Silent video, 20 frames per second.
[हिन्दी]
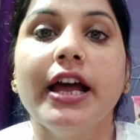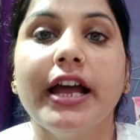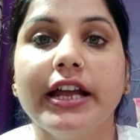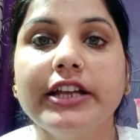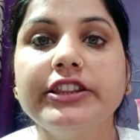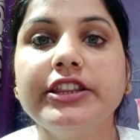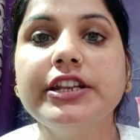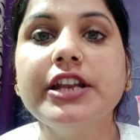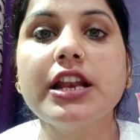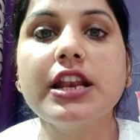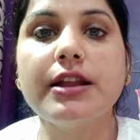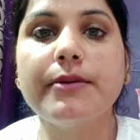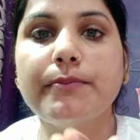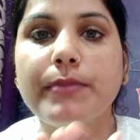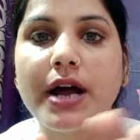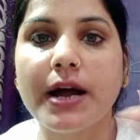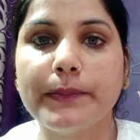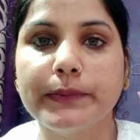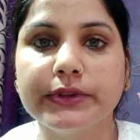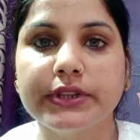इतना
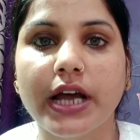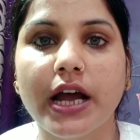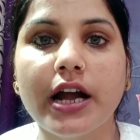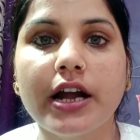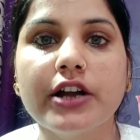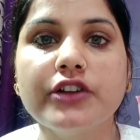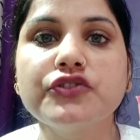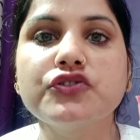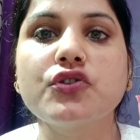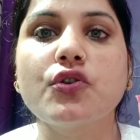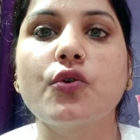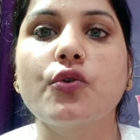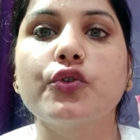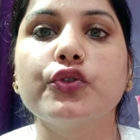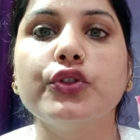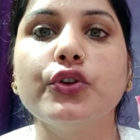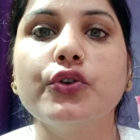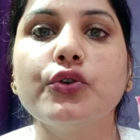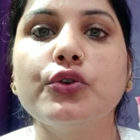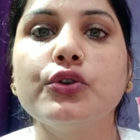लंबा आप धागा
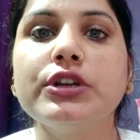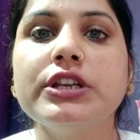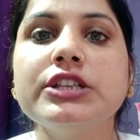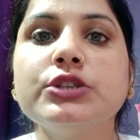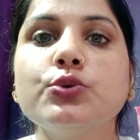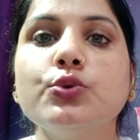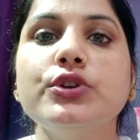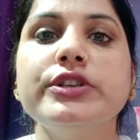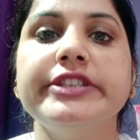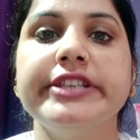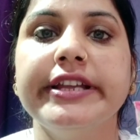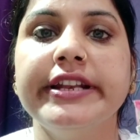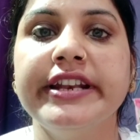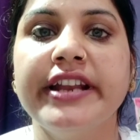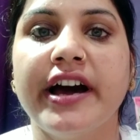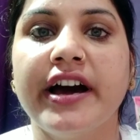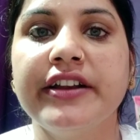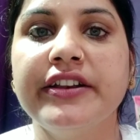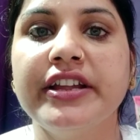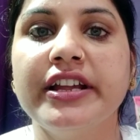छोड़ते हो कि सुई से
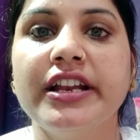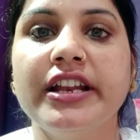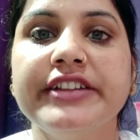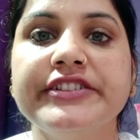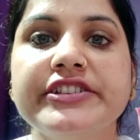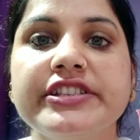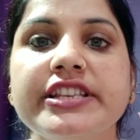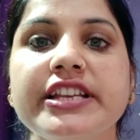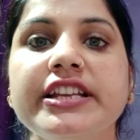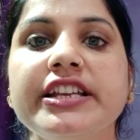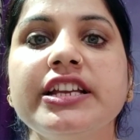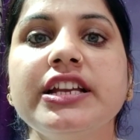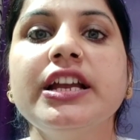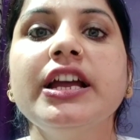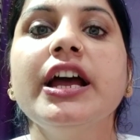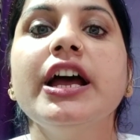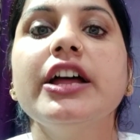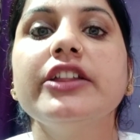ना निकले जिससे कि